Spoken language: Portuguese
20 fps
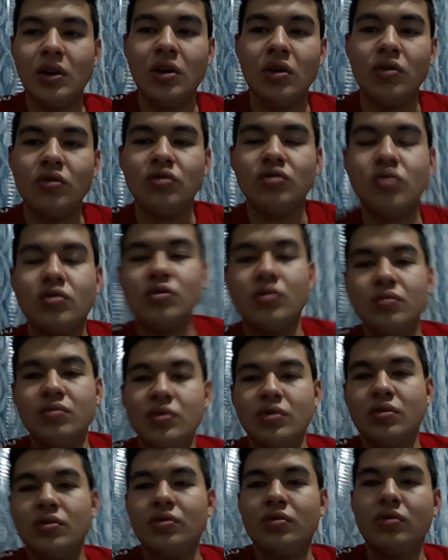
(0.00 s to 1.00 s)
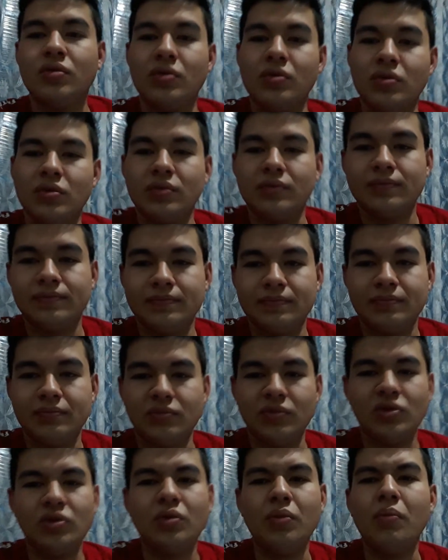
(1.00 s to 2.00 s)
É um jogo muito,
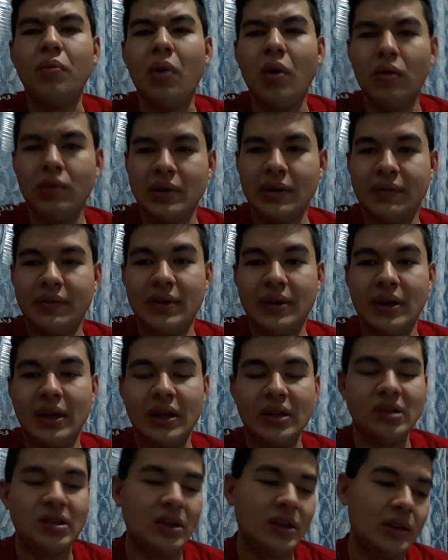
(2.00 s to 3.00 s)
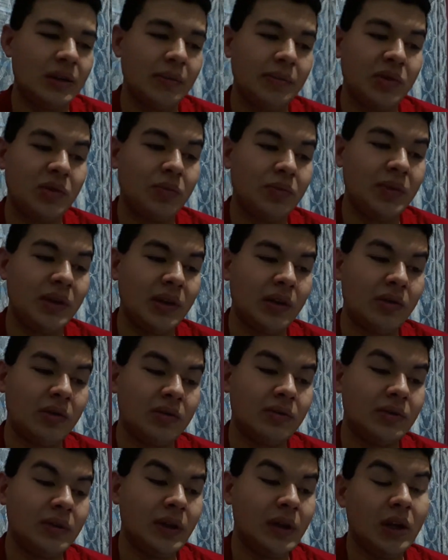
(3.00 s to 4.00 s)
muito bom, na verdade, na minha opinião.
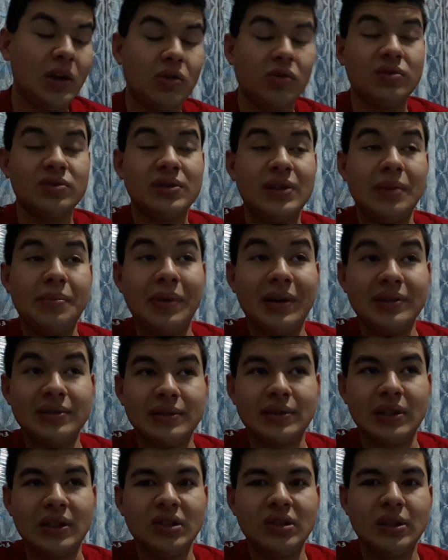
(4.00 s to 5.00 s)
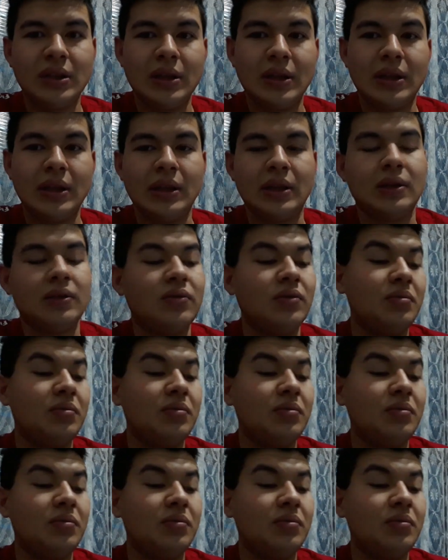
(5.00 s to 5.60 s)
Gostei bastante, tá, galera?